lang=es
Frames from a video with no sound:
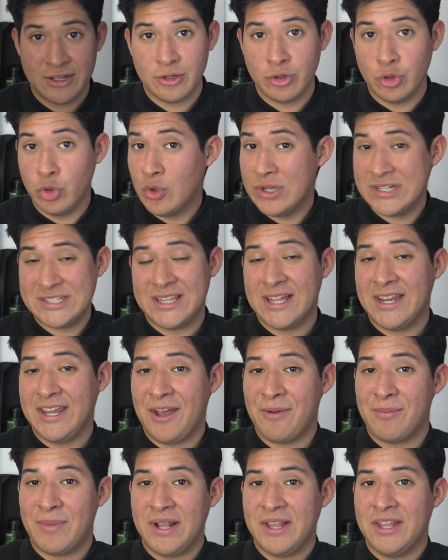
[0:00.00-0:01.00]
No
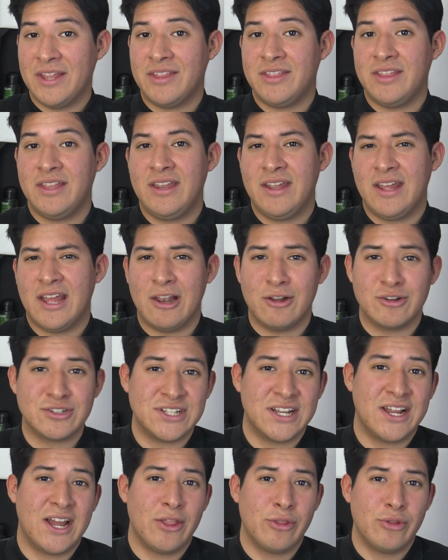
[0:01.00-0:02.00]
estaría mal decir que los
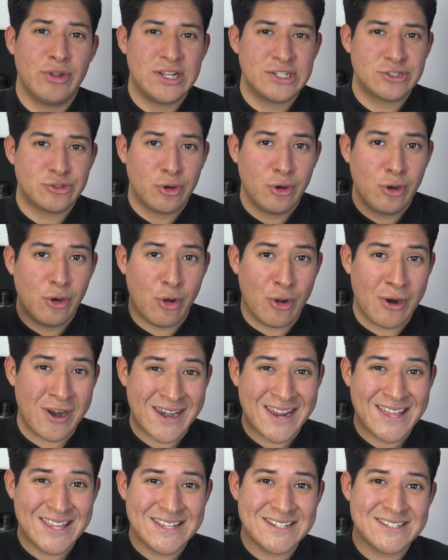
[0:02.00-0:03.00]
secadores son los
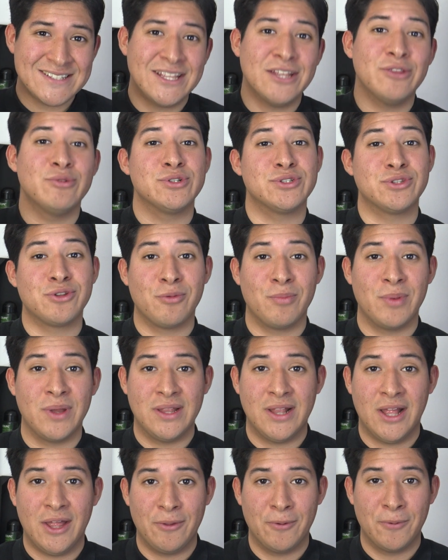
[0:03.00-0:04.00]
reyes de nuestro
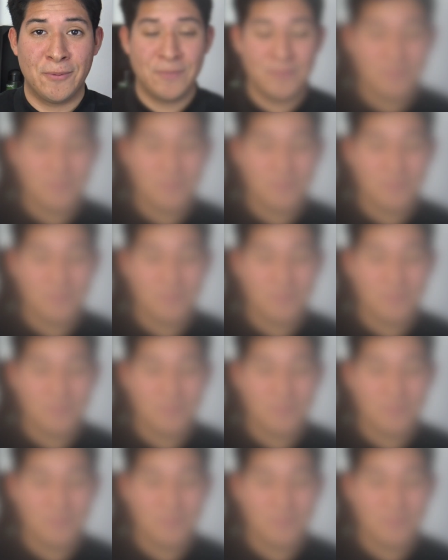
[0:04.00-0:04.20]
peinado